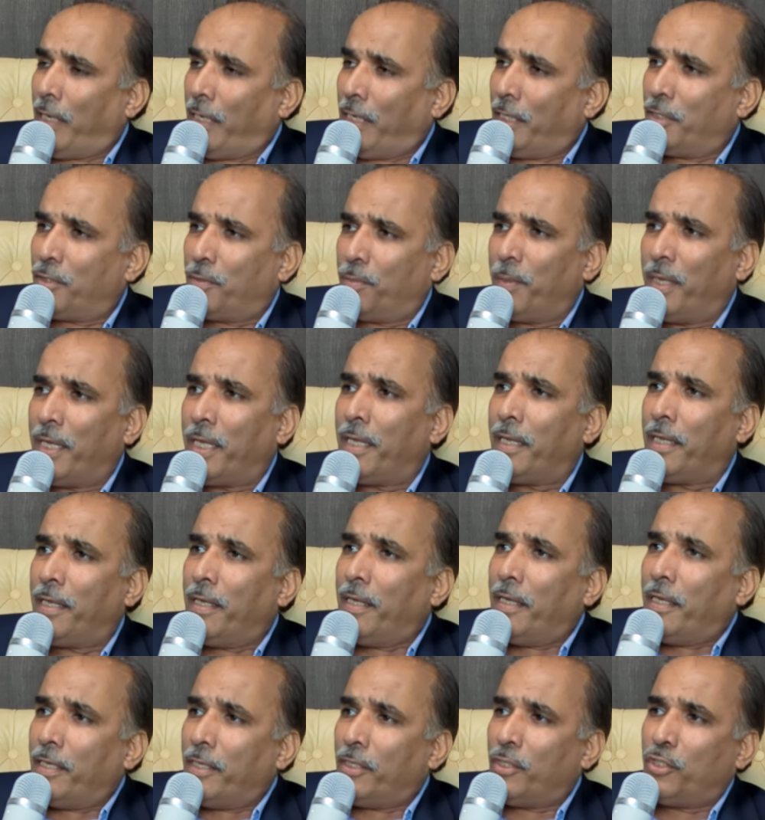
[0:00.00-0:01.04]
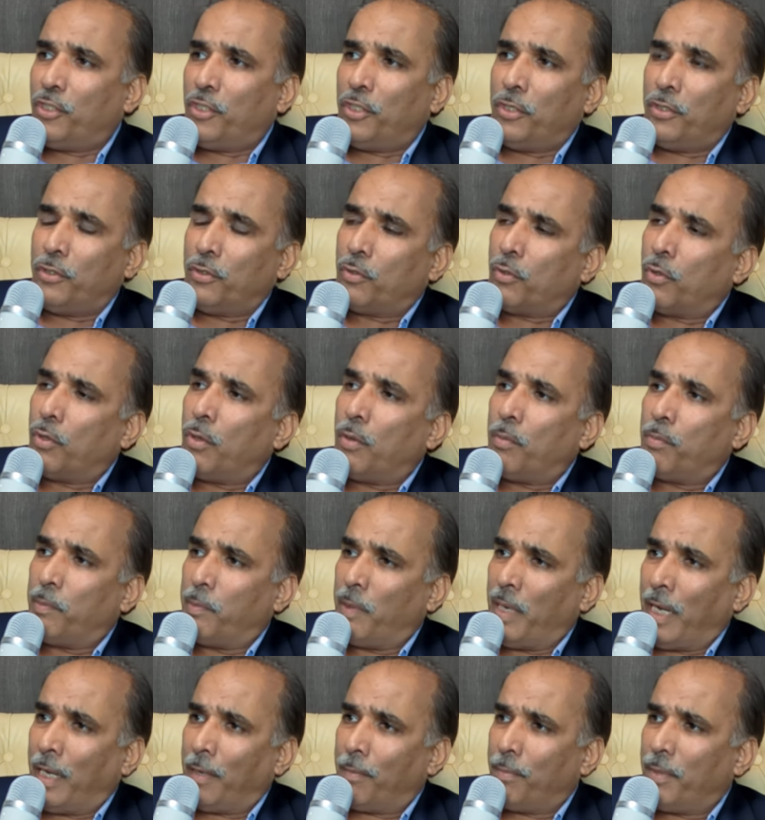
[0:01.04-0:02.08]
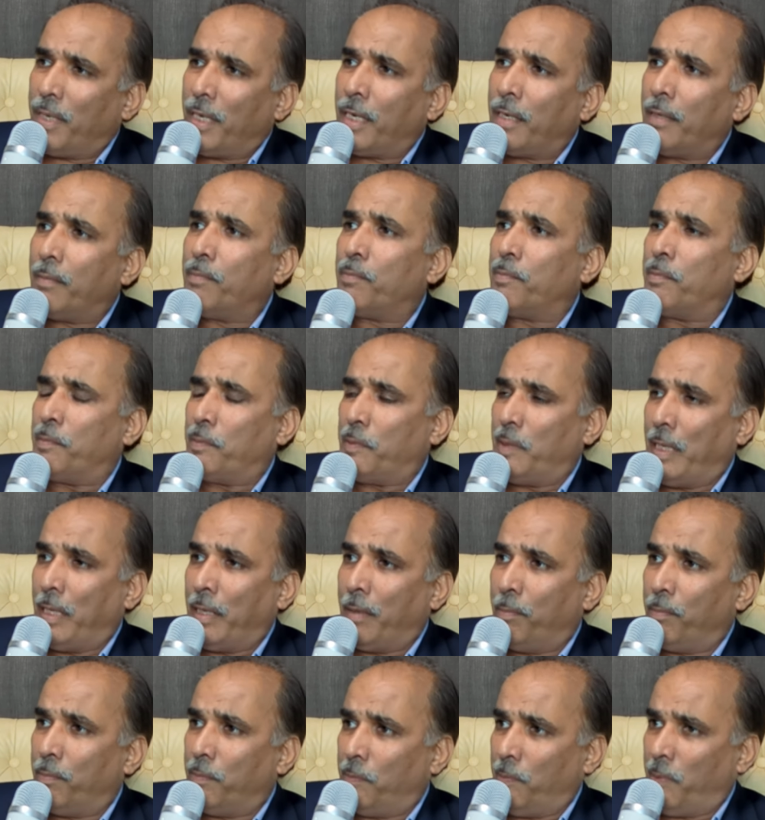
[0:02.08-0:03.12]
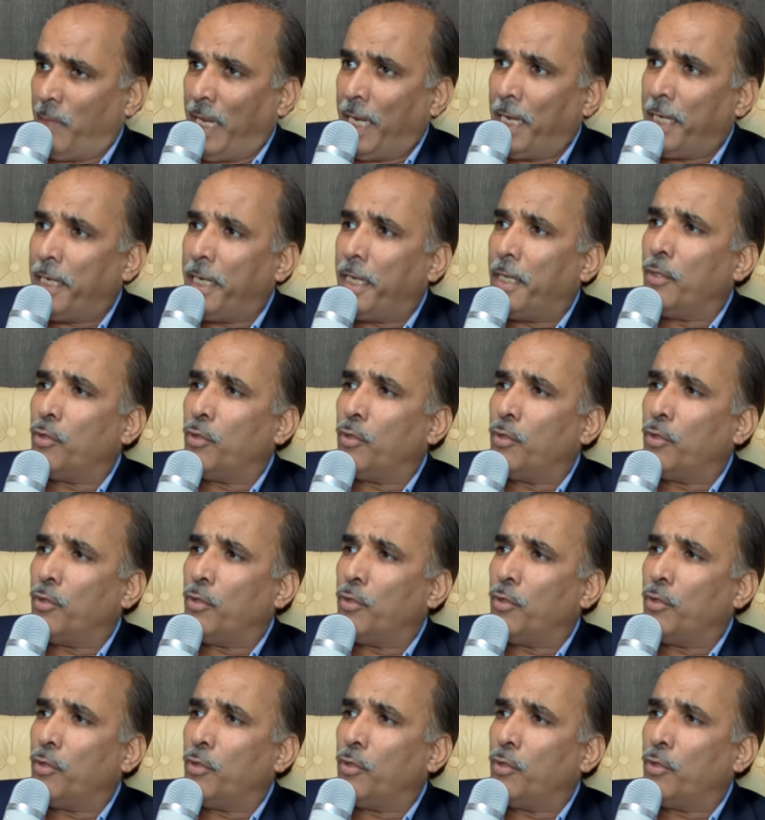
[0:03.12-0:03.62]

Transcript: इसमें इस चीज़ को बार बार महीने